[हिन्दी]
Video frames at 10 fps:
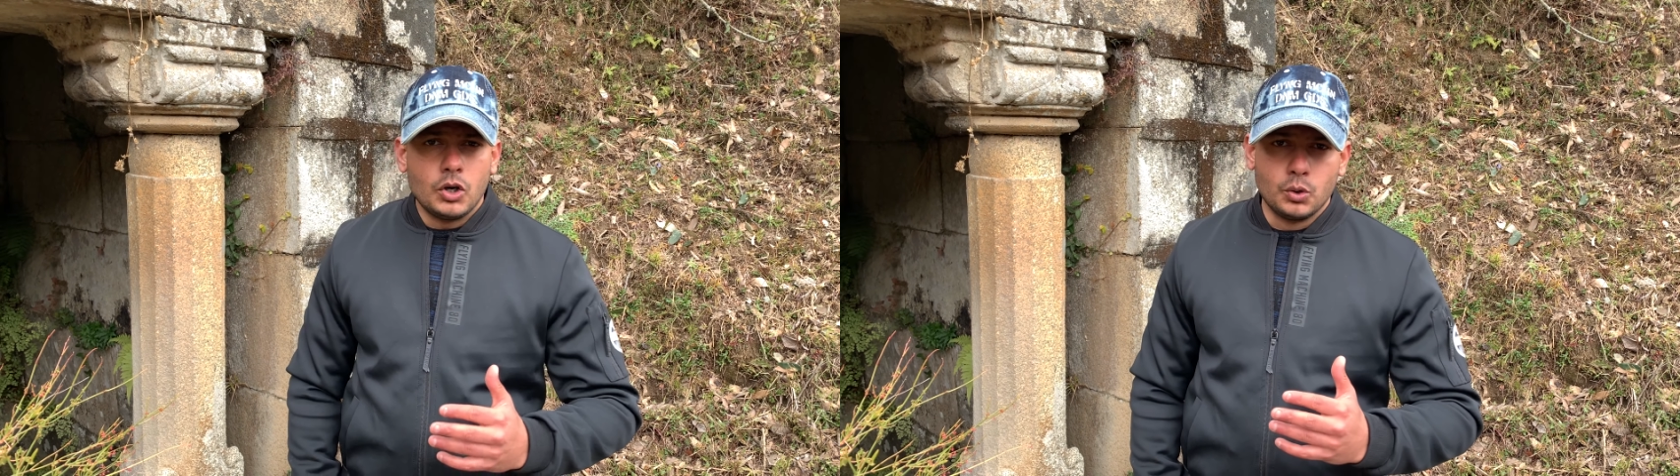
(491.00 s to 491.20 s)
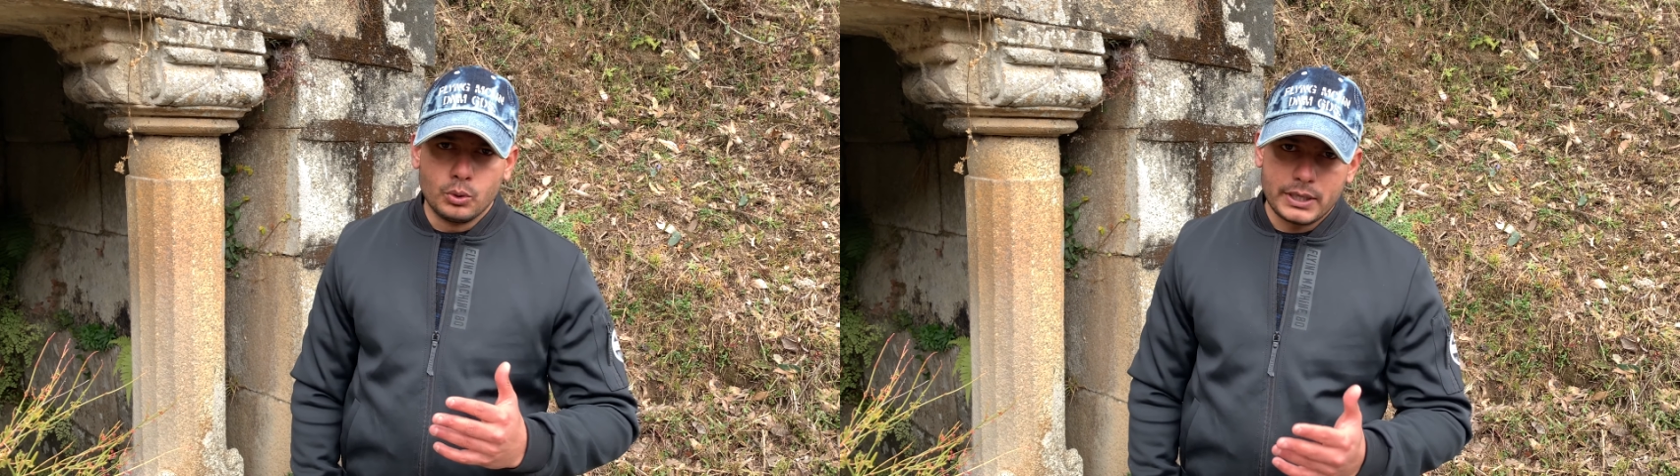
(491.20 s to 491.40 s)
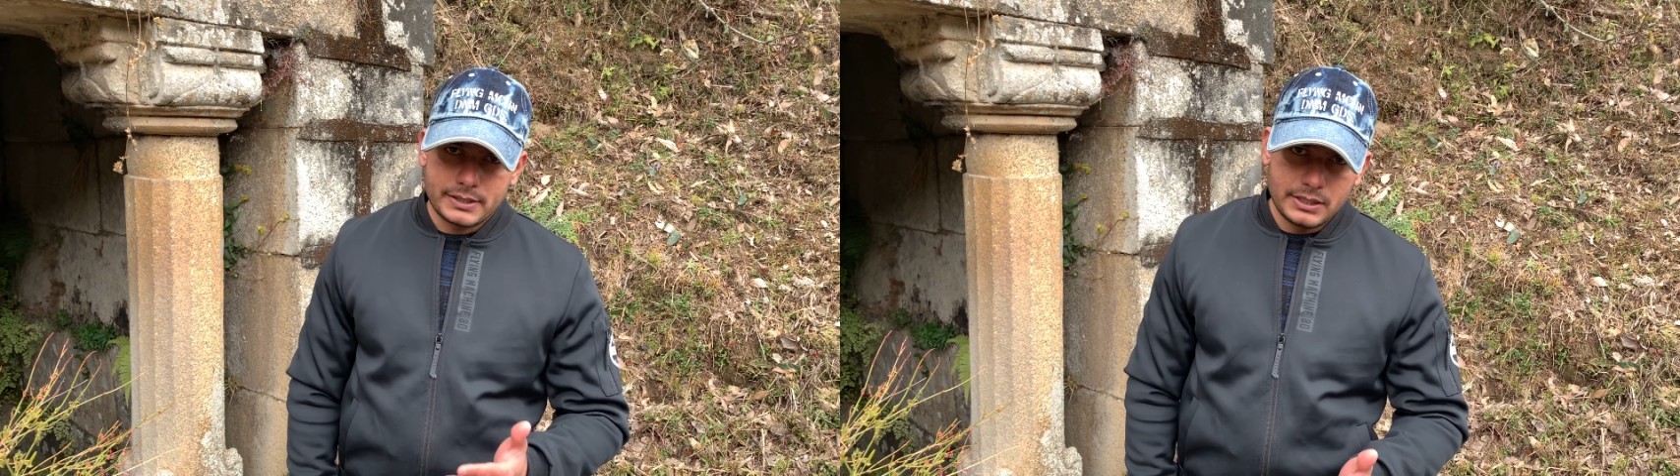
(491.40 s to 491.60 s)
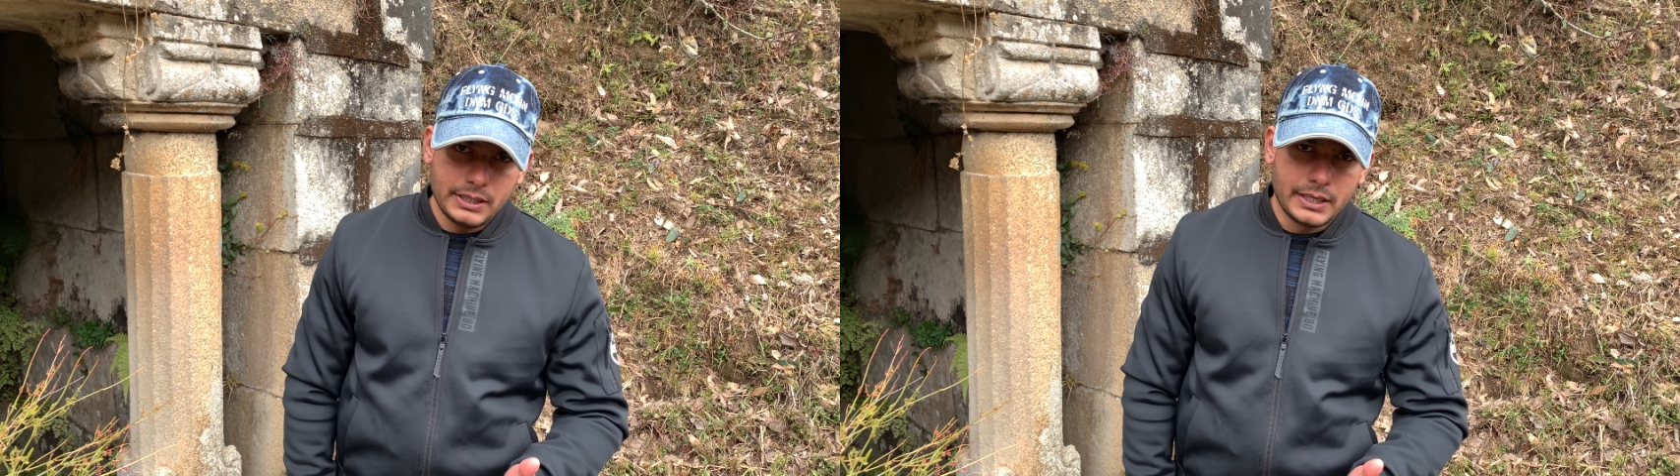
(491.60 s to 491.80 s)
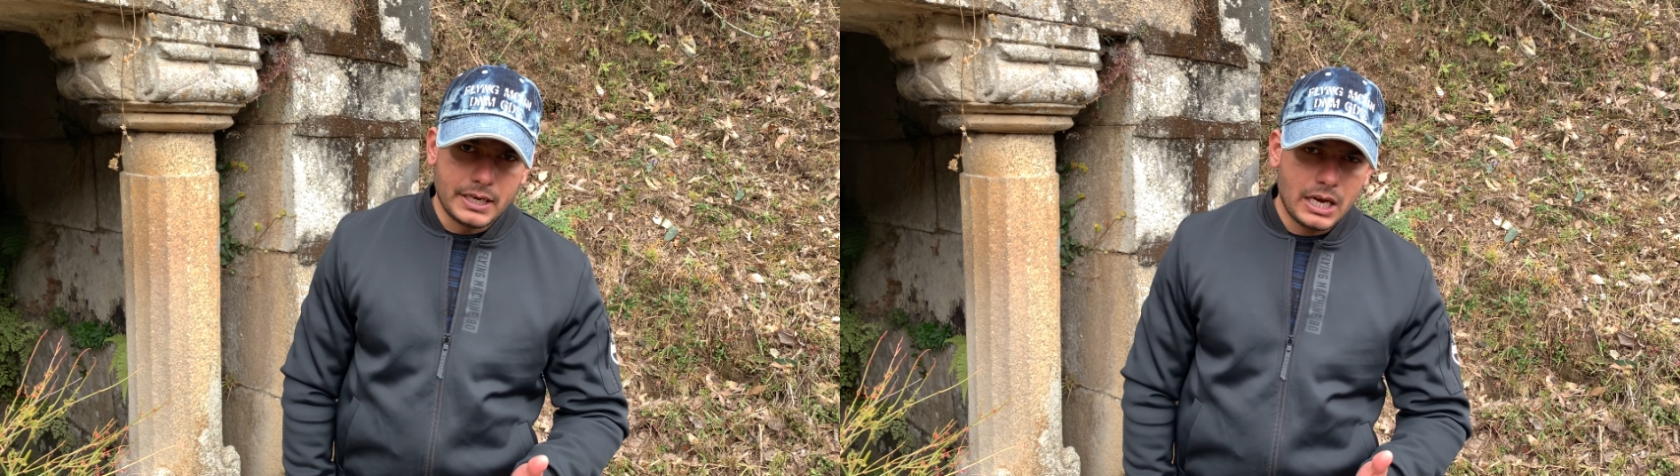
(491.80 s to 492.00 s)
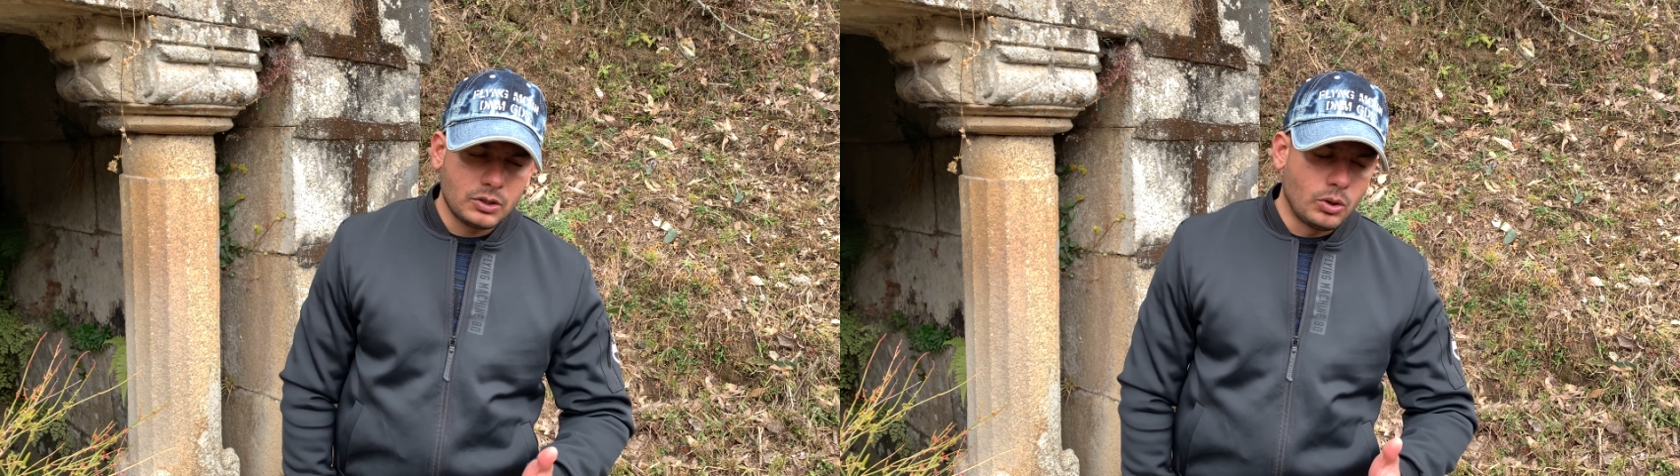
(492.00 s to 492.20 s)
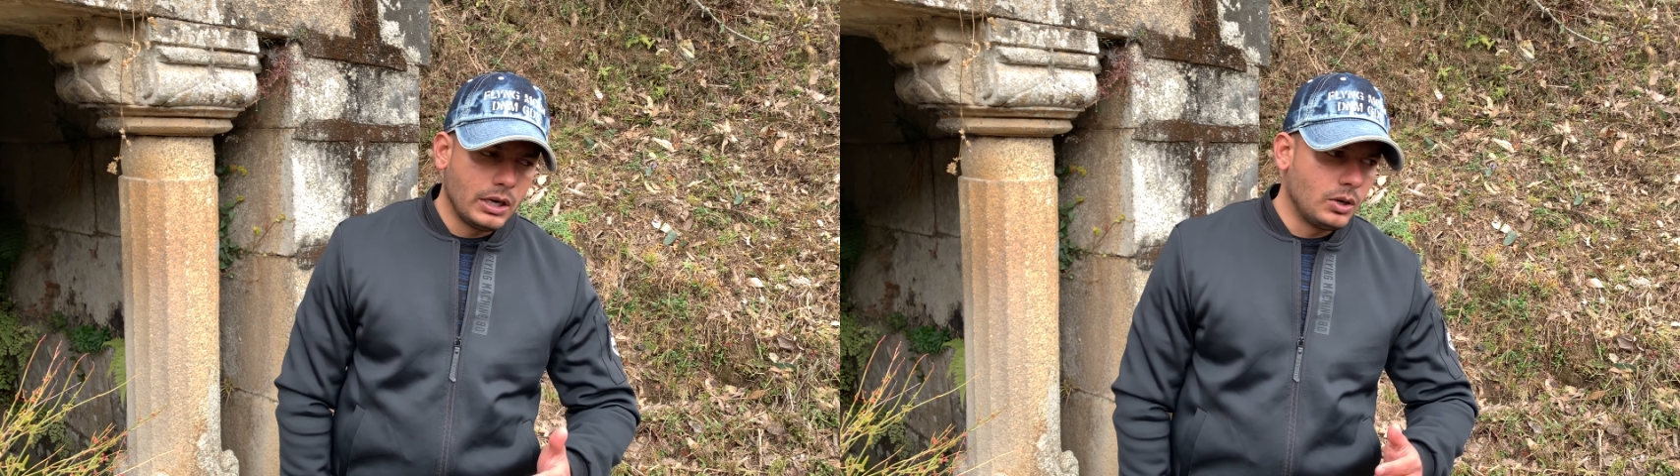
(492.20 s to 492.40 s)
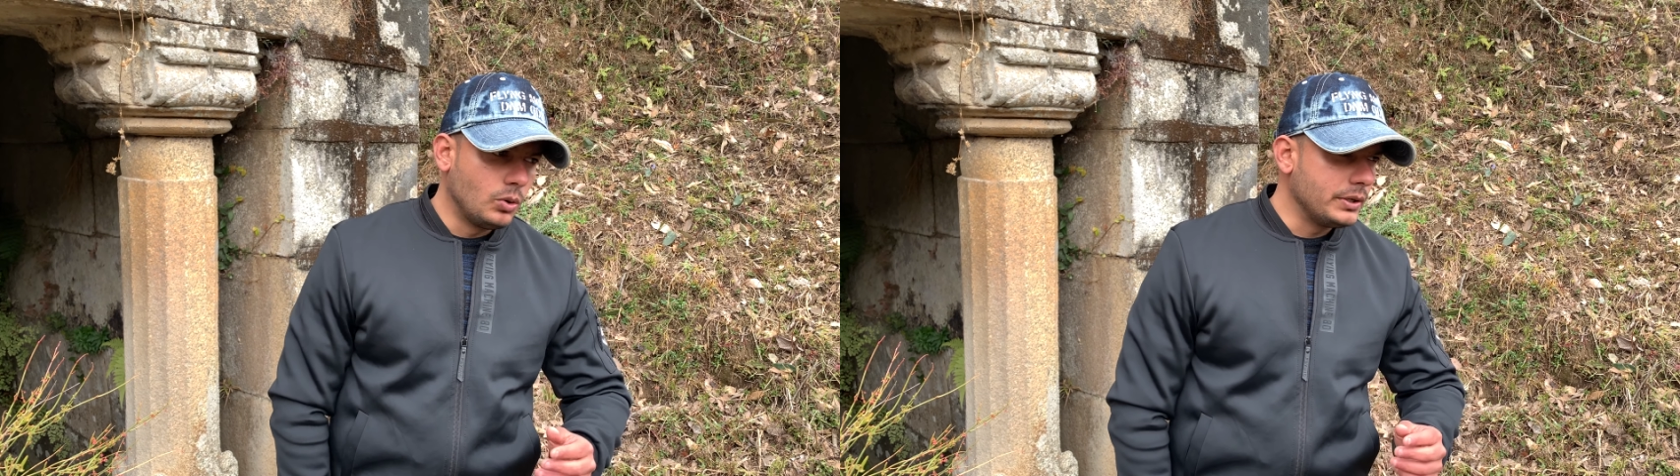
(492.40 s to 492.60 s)
डुमरा सिटी का नाग
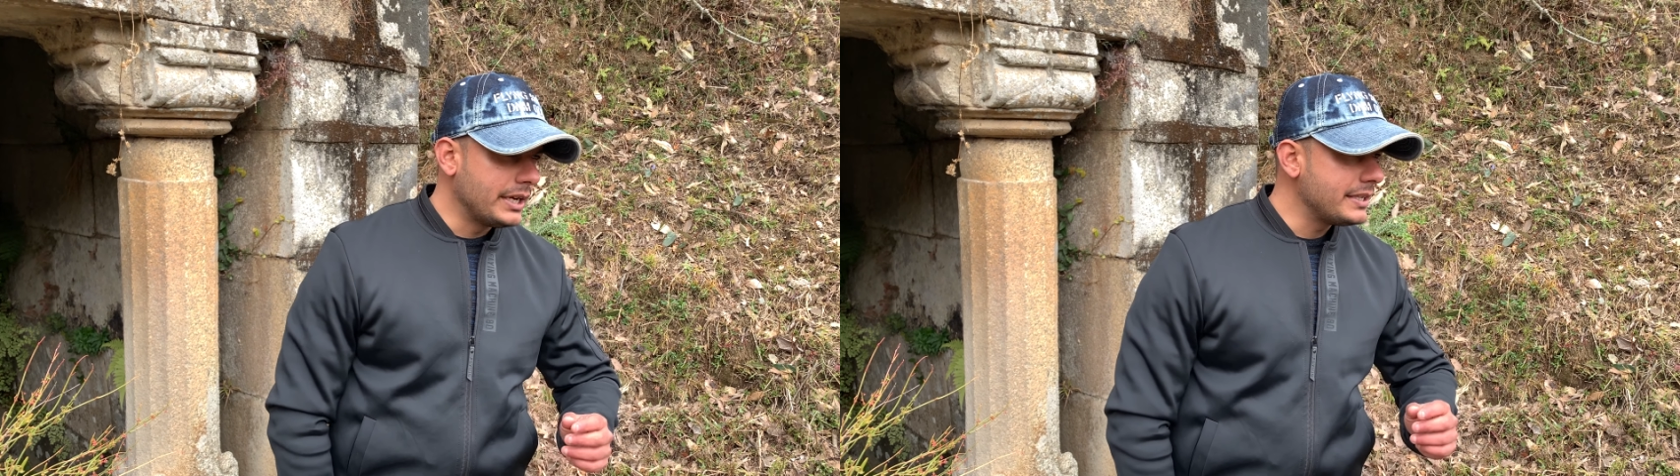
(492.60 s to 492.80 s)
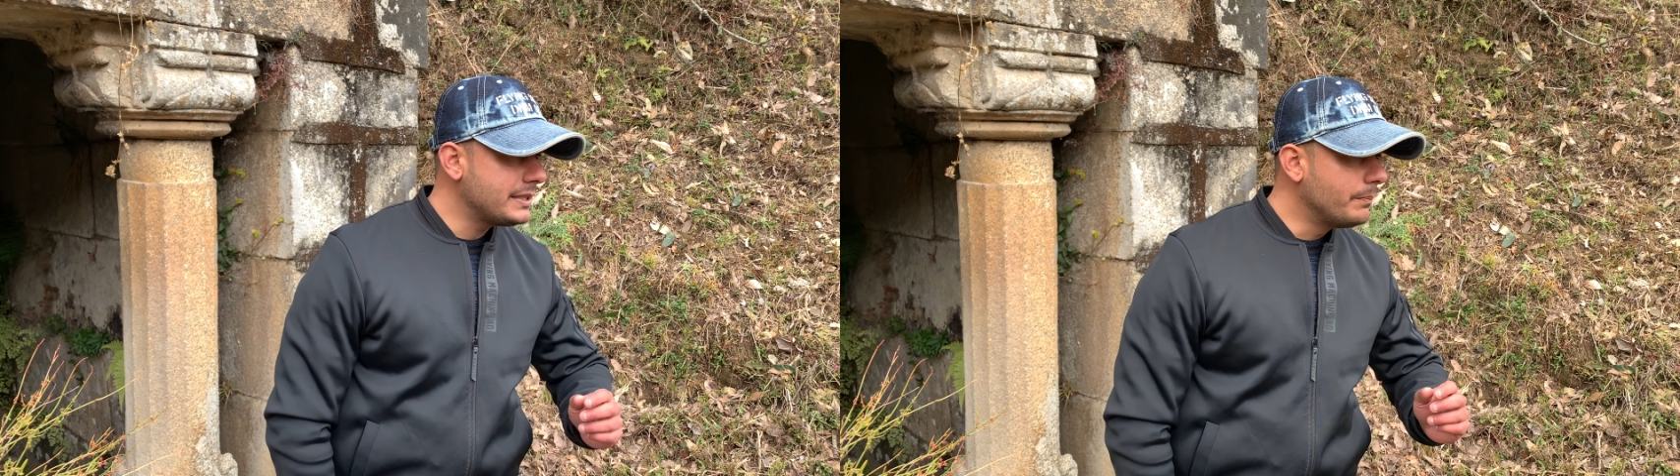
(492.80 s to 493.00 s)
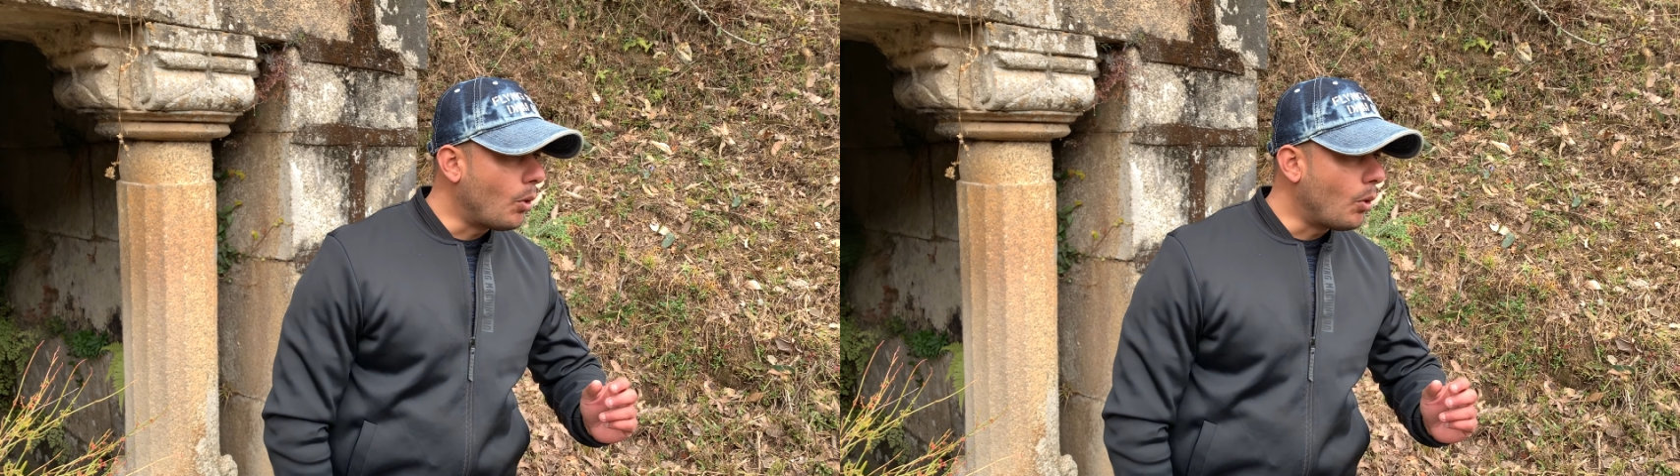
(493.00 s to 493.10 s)
नौला हो या ऐसे